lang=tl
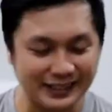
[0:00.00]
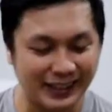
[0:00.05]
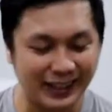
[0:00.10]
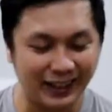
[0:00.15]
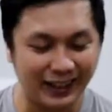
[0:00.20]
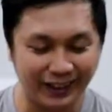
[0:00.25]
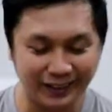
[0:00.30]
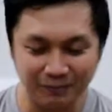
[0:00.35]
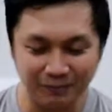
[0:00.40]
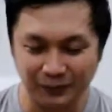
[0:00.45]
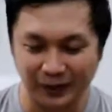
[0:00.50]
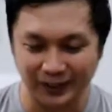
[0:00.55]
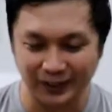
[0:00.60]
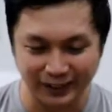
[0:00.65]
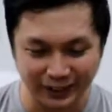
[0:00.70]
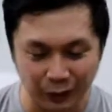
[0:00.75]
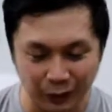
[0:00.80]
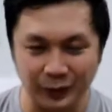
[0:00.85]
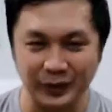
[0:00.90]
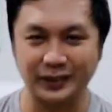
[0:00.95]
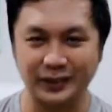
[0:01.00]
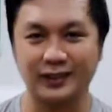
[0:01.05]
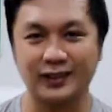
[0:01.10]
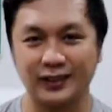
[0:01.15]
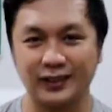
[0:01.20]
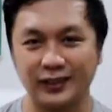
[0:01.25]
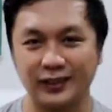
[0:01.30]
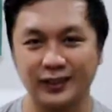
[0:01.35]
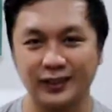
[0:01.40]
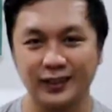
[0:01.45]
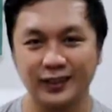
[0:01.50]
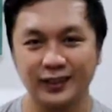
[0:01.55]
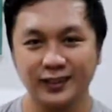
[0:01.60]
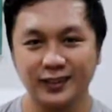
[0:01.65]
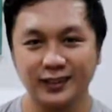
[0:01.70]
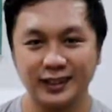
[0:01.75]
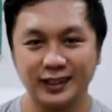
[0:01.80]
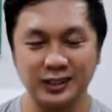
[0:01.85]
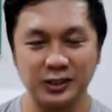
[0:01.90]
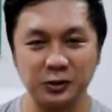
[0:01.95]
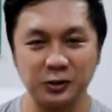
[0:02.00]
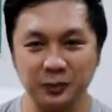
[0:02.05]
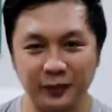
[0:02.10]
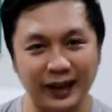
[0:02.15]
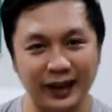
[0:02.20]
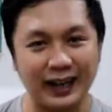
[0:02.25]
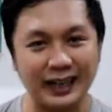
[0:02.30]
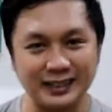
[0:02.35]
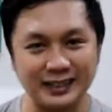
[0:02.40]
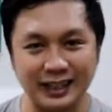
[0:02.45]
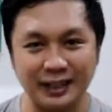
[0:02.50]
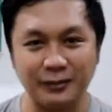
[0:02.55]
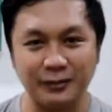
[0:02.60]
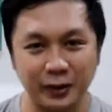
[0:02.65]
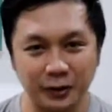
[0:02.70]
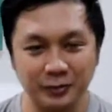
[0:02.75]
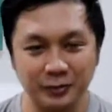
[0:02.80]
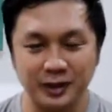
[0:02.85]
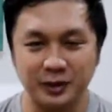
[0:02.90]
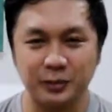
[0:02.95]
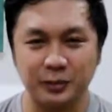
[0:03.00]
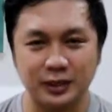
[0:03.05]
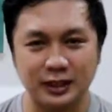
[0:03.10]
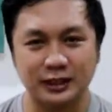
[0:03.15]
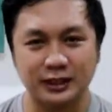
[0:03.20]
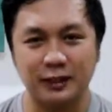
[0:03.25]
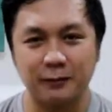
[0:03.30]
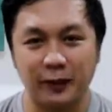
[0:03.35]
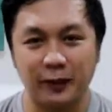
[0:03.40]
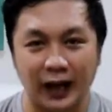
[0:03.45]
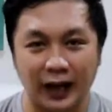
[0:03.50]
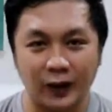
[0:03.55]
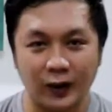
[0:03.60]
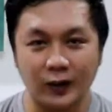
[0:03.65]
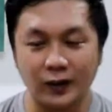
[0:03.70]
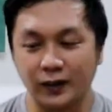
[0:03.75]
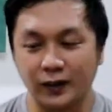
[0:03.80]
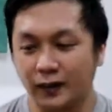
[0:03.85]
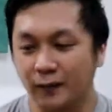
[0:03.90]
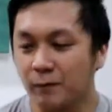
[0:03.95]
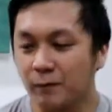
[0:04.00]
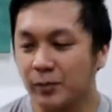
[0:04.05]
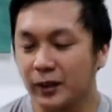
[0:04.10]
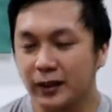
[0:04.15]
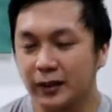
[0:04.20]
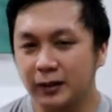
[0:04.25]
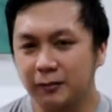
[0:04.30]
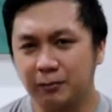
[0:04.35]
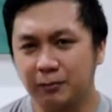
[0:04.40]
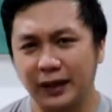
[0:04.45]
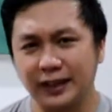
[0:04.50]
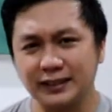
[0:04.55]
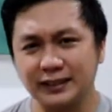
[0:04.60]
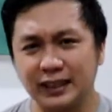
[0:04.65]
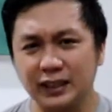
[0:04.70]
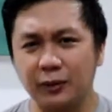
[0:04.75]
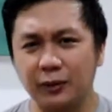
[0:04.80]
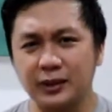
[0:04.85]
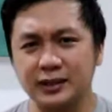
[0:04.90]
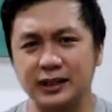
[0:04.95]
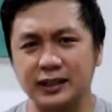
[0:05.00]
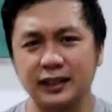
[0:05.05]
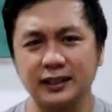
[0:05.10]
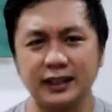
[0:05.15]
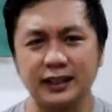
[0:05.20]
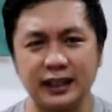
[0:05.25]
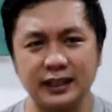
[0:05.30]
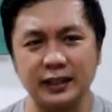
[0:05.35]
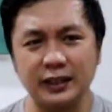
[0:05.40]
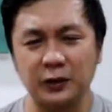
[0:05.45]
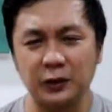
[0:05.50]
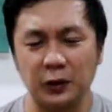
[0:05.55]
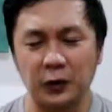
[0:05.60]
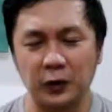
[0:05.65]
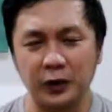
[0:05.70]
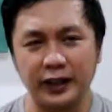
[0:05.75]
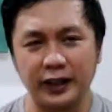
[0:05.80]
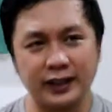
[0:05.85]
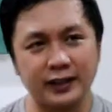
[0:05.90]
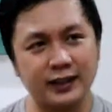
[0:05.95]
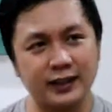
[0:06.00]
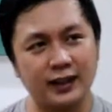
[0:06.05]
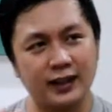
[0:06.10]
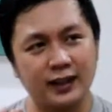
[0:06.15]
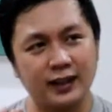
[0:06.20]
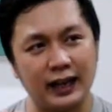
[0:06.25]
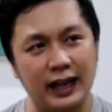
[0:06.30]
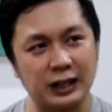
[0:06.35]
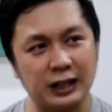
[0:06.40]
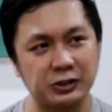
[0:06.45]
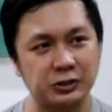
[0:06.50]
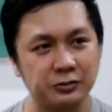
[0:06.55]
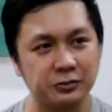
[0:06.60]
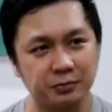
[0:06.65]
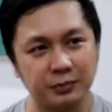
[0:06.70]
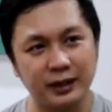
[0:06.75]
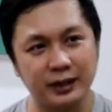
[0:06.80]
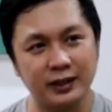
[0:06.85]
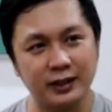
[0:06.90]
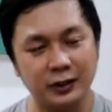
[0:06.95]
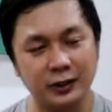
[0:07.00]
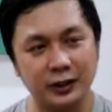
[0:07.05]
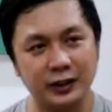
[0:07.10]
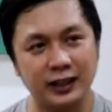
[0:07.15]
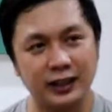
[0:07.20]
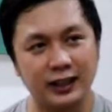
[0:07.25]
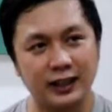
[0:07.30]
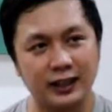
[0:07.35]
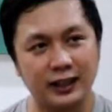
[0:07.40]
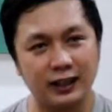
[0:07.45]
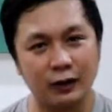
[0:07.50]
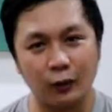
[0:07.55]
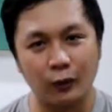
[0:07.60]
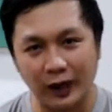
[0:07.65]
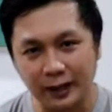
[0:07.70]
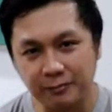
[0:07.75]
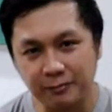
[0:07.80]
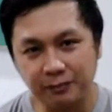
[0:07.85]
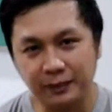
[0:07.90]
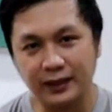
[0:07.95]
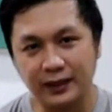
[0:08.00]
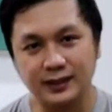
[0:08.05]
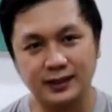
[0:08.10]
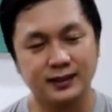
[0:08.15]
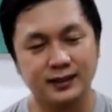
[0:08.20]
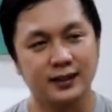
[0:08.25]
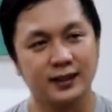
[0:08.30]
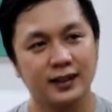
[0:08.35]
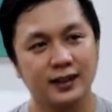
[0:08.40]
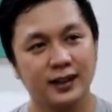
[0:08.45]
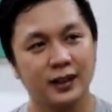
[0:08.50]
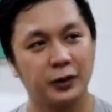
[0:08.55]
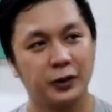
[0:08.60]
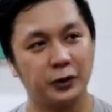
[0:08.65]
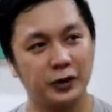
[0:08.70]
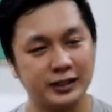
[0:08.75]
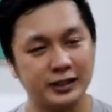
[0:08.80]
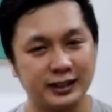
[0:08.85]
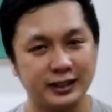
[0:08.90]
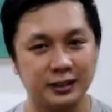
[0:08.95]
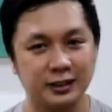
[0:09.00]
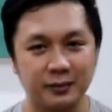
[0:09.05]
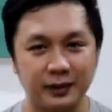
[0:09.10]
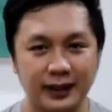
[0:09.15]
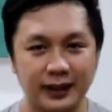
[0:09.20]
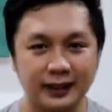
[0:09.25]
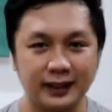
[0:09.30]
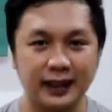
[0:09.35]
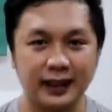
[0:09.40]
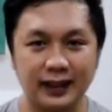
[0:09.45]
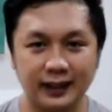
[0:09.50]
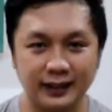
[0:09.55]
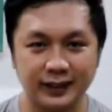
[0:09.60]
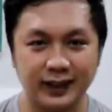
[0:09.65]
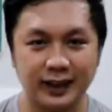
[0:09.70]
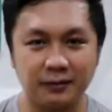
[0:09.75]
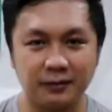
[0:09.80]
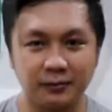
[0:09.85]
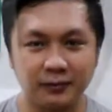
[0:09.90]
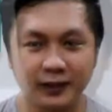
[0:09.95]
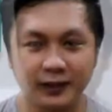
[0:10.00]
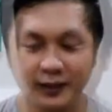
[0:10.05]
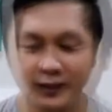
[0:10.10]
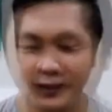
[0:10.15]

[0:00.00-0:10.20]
sa akin para gawin to, is yung mga kasama ko mismo sa trabaho. Bali, dalawa sa kanila nagko-collect ng action figure na One Piece, yung isa naman Gundam.